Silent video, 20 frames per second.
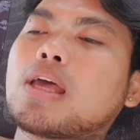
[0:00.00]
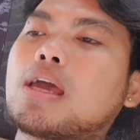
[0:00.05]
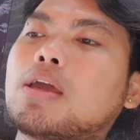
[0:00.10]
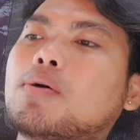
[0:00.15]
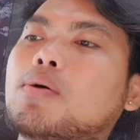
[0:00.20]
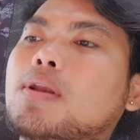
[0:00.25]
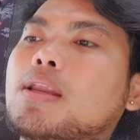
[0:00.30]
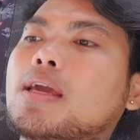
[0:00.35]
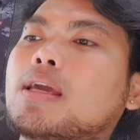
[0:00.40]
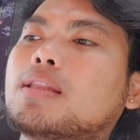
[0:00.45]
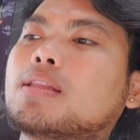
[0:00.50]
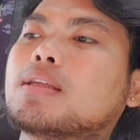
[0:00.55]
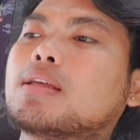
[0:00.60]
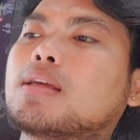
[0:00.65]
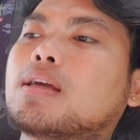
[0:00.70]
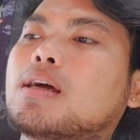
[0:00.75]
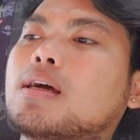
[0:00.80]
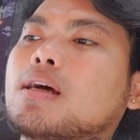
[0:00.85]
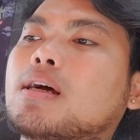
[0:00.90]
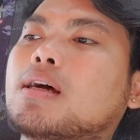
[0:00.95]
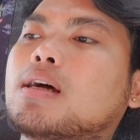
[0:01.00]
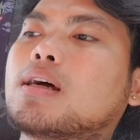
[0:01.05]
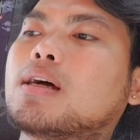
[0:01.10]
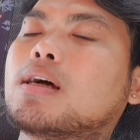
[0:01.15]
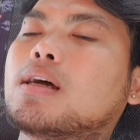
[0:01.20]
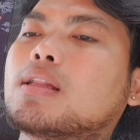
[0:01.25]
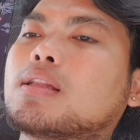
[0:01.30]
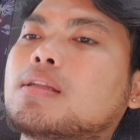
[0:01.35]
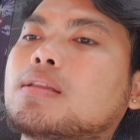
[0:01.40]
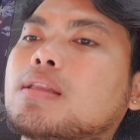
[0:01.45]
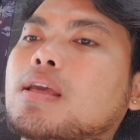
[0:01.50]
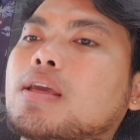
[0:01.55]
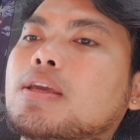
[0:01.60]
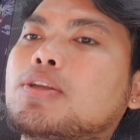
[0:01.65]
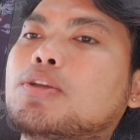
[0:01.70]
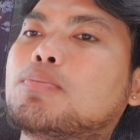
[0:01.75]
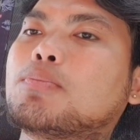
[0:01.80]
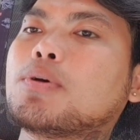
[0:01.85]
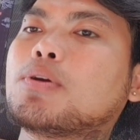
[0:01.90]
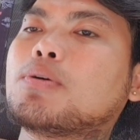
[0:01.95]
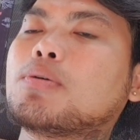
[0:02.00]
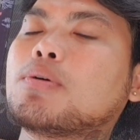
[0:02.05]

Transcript: tayo ulit uh, at hintayin nyo pa